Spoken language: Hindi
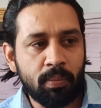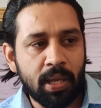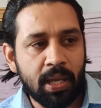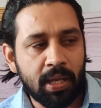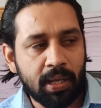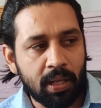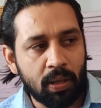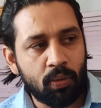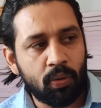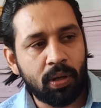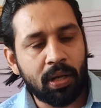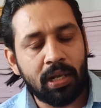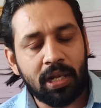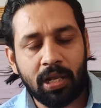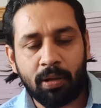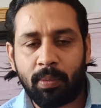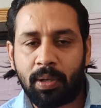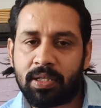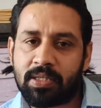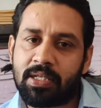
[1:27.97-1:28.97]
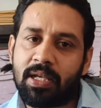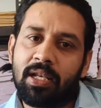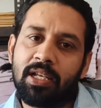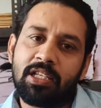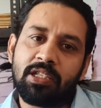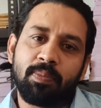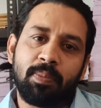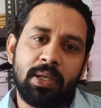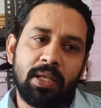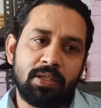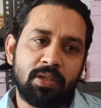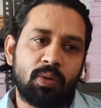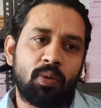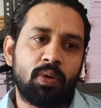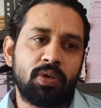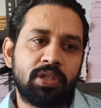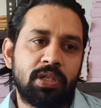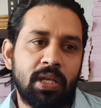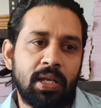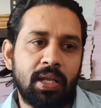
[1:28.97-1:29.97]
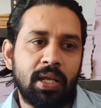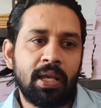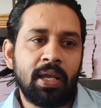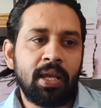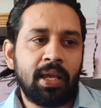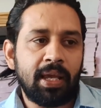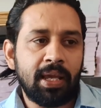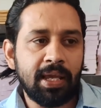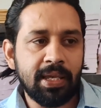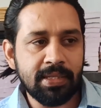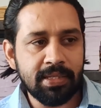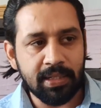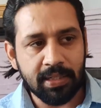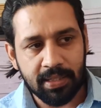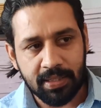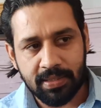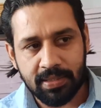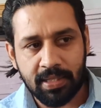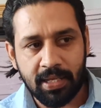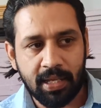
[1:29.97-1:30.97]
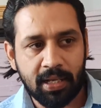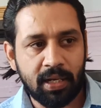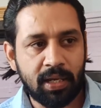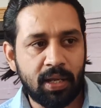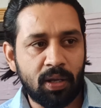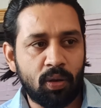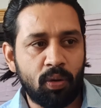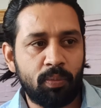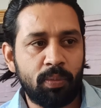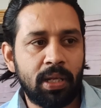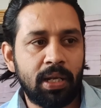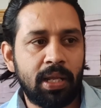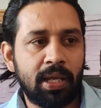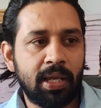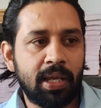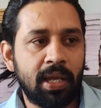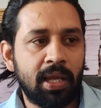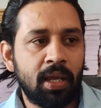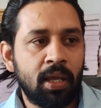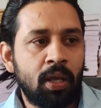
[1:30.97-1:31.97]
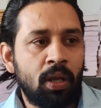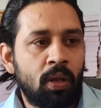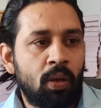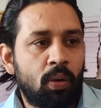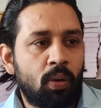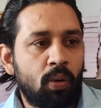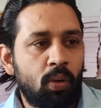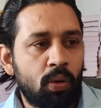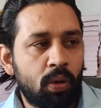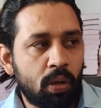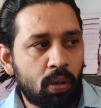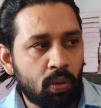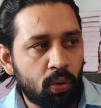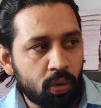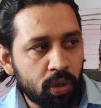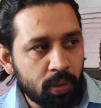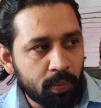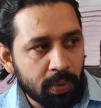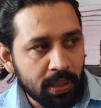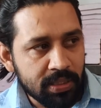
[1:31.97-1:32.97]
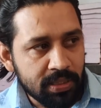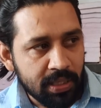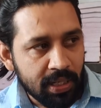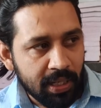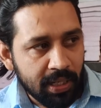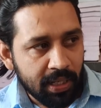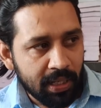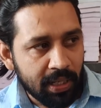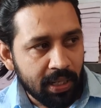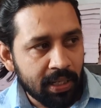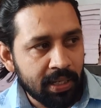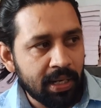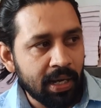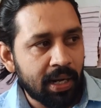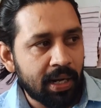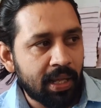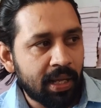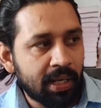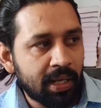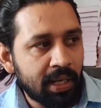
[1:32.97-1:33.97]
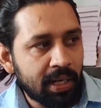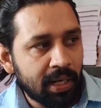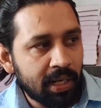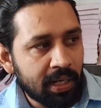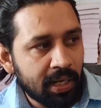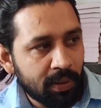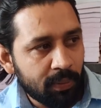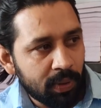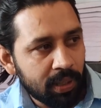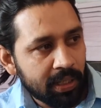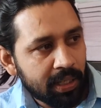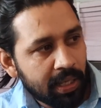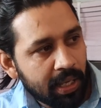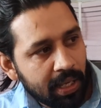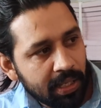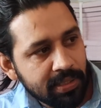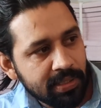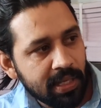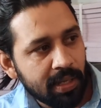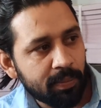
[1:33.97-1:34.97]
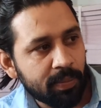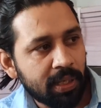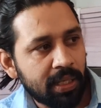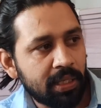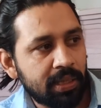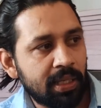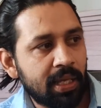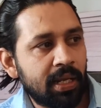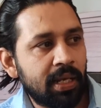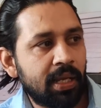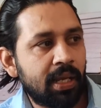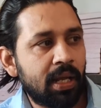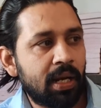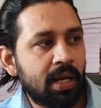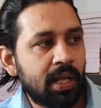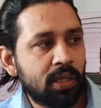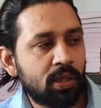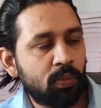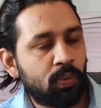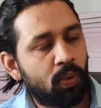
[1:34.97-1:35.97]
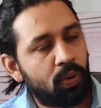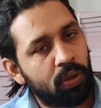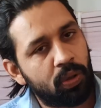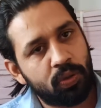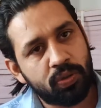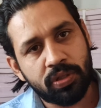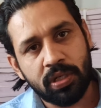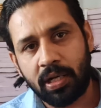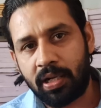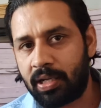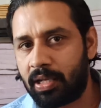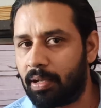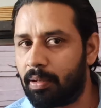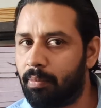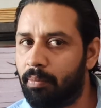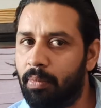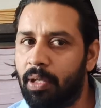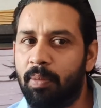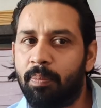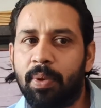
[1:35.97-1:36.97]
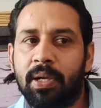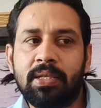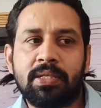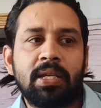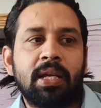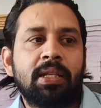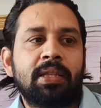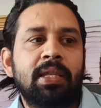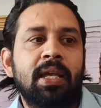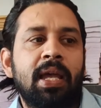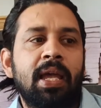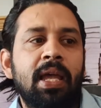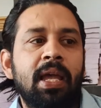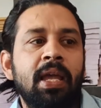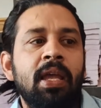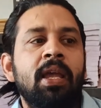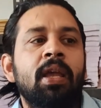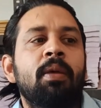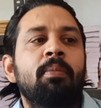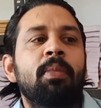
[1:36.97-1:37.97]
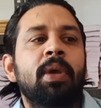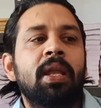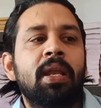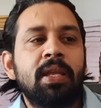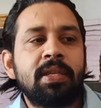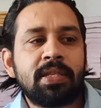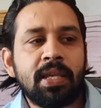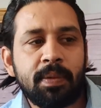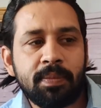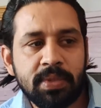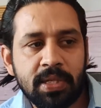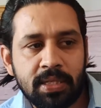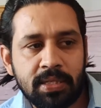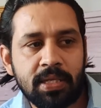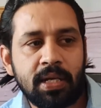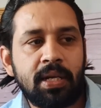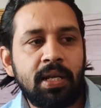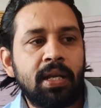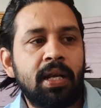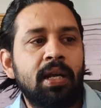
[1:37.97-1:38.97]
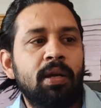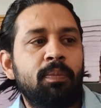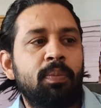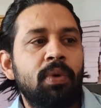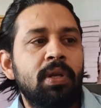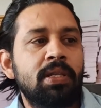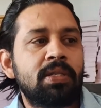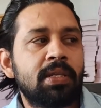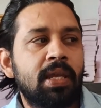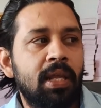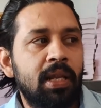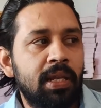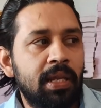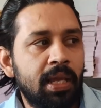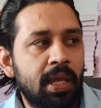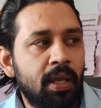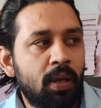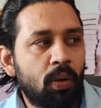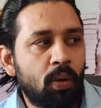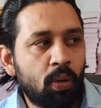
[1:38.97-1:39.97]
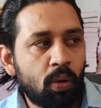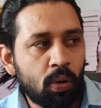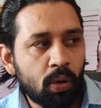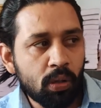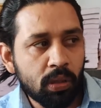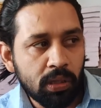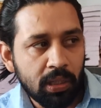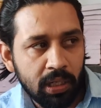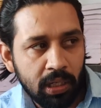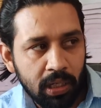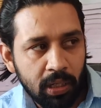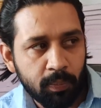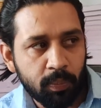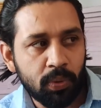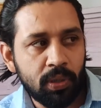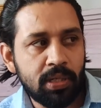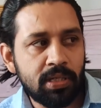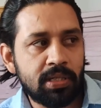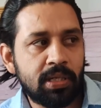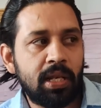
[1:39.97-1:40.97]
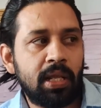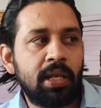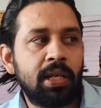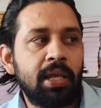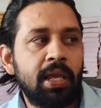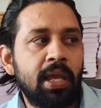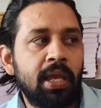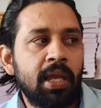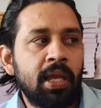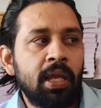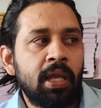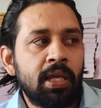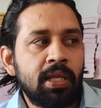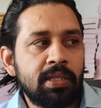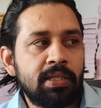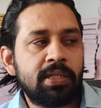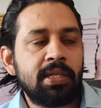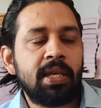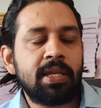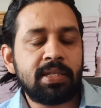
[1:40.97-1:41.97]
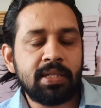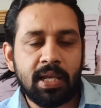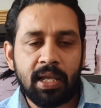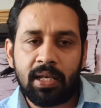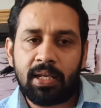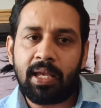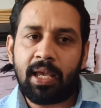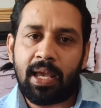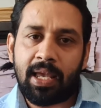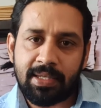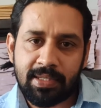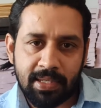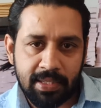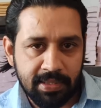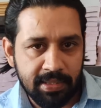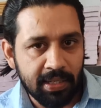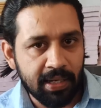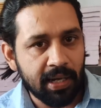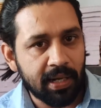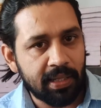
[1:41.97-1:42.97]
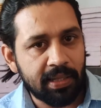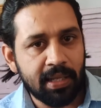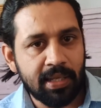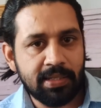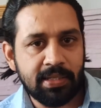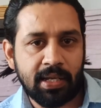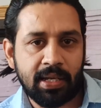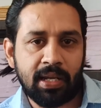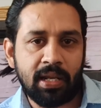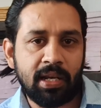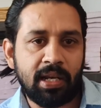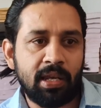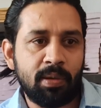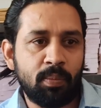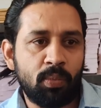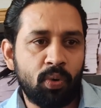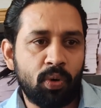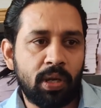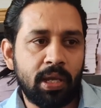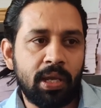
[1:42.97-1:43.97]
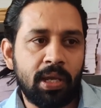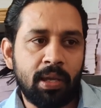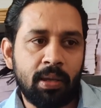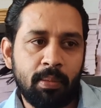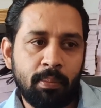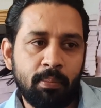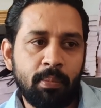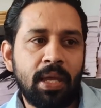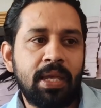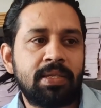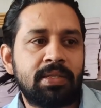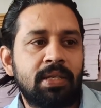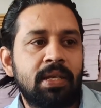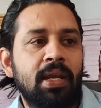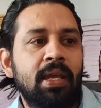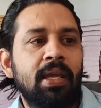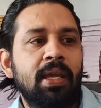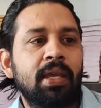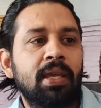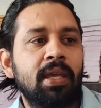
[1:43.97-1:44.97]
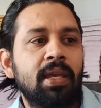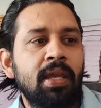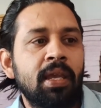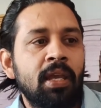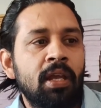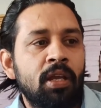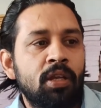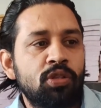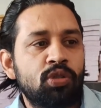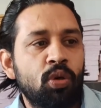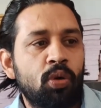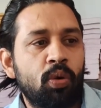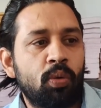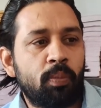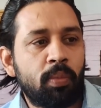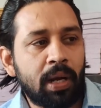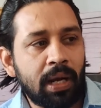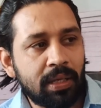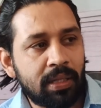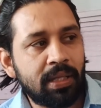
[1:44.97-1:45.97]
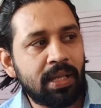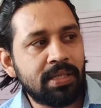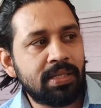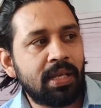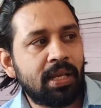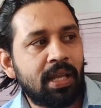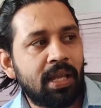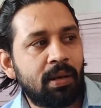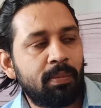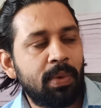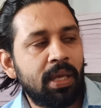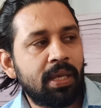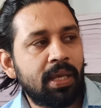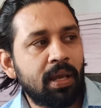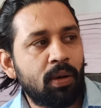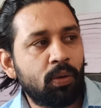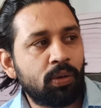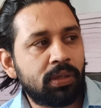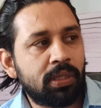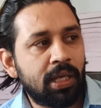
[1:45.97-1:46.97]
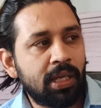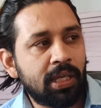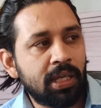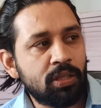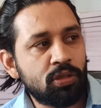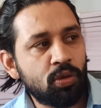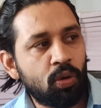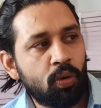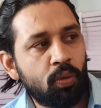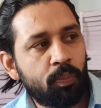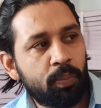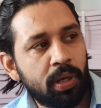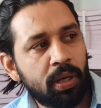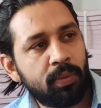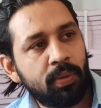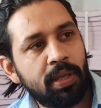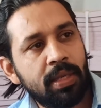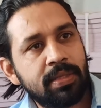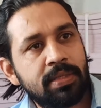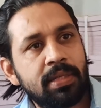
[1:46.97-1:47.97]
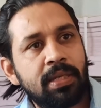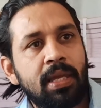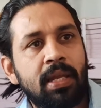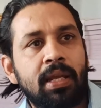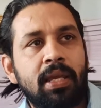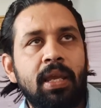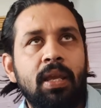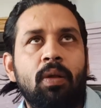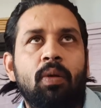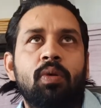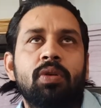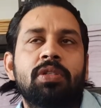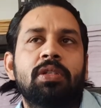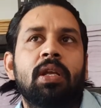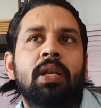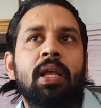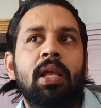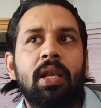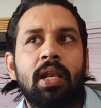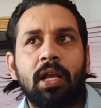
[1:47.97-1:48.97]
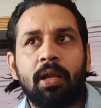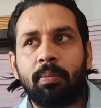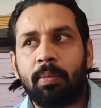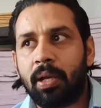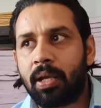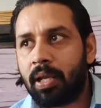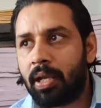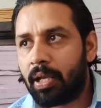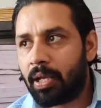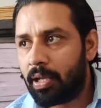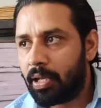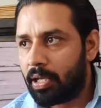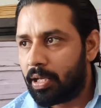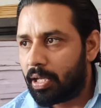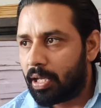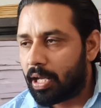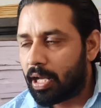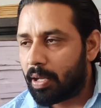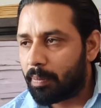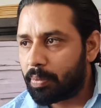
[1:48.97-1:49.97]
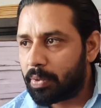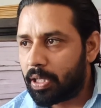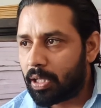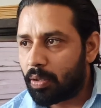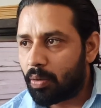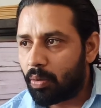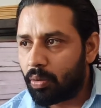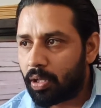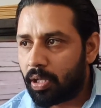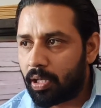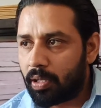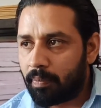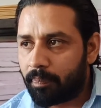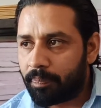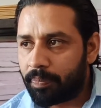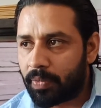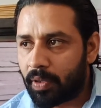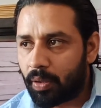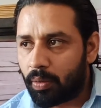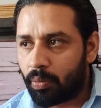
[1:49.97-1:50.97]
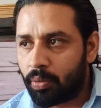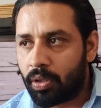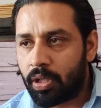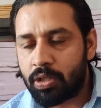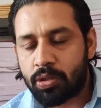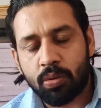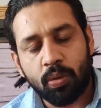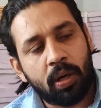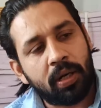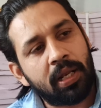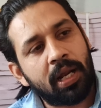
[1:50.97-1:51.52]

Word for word: मैं कहूँगा लगभग चालीस प्लस क्वेश्चन एज इट इज़ देखने को मिलेंगे और कोई बच्चा अगर हरियाणा के लेवल की एग्ज़ाम की तैयारी कर रहा है तो वो ल्यूसेंट भी पढ़ सकता है मेरे हिसाब से चंडीगढ़ पुलिस के लिए और दिल्ली पुलिस के लिए जीएस के लिए एसएससी घटना चक्कर की बुकें बेस्ट रहेगी जो घटना चक्कर में क्या होता है कि जो प्रीवियस ईयर के क्वेश्चन है लगभग आप देखोगे उन्नीस